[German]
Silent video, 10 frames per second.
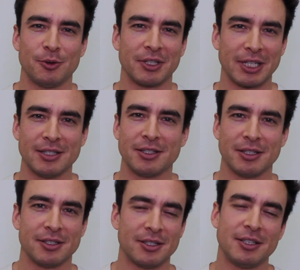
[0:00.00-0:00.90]
und
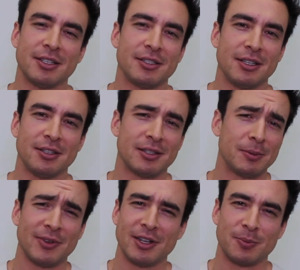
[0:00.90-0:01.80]
grinsenden Gesichter sehen,
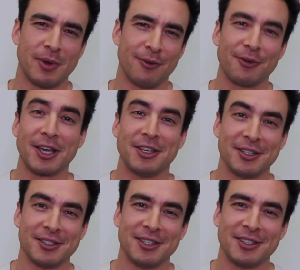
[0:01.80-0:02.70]
selbst wenn es mal freche
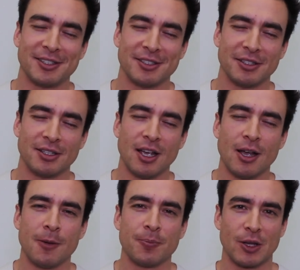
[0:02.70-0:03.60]
Gesichter sind.
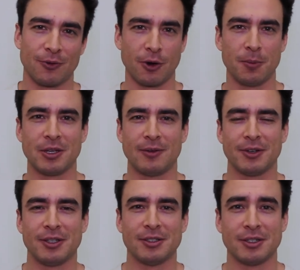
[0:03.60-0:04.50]
Ich freue mich
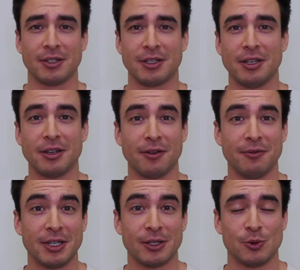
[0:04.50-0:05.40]
einfach, diese
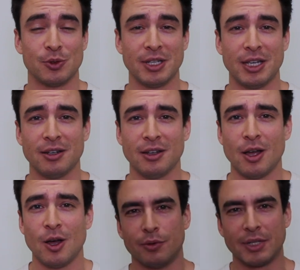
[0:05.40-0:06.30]
Kinder wieder zu sehen
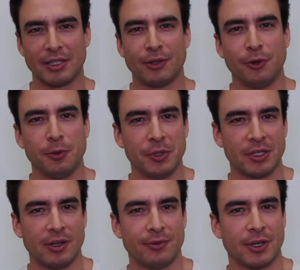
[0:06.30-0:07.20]
und das erfüllt
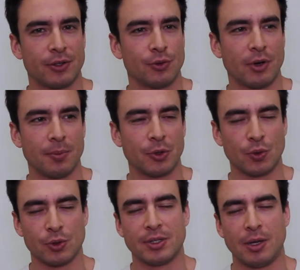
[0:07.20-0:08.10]
mich einfach zu einem
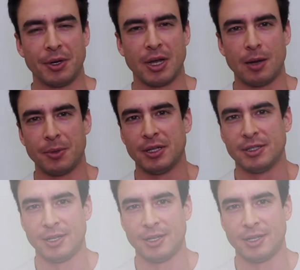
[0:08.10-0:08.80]
Großteil meiner Arbeit